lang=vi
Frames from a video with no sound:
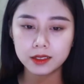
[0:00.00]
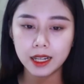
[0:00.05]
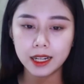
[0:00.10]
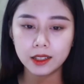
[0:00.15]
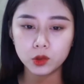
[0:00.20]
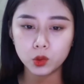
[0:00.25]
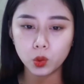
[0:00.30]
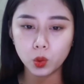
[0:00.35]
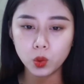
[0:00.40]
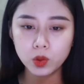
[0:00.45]

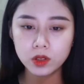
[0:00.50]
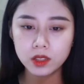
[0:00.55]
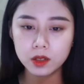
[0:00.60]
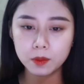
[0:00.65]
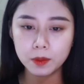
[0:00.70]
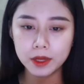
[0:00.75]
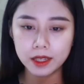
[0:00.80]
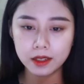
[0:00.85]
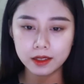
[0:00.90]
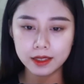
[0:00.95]
Thành tố
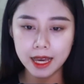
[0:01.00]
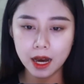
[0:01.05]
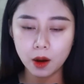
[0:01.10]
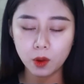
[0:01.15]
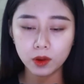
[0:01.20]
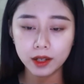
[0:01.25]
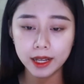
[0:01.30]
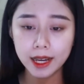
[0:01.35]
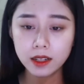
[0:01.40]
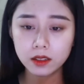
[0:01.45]
như bị
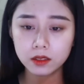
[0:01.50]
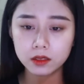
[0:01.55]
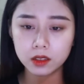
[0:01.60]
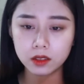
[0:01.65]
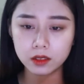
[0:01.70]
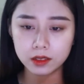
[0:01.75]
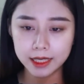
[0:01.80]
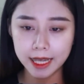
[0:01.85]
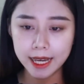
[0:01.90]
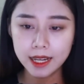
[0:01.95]
dao cắt
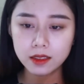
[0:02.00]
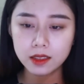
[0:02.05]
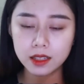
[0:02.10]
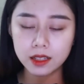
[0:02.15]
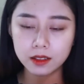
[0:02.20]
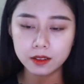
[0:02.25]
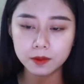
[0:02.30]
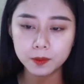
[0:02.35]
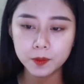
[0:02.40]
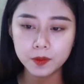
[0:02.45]
từng nhát
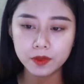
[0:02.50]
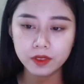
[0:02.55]
thịt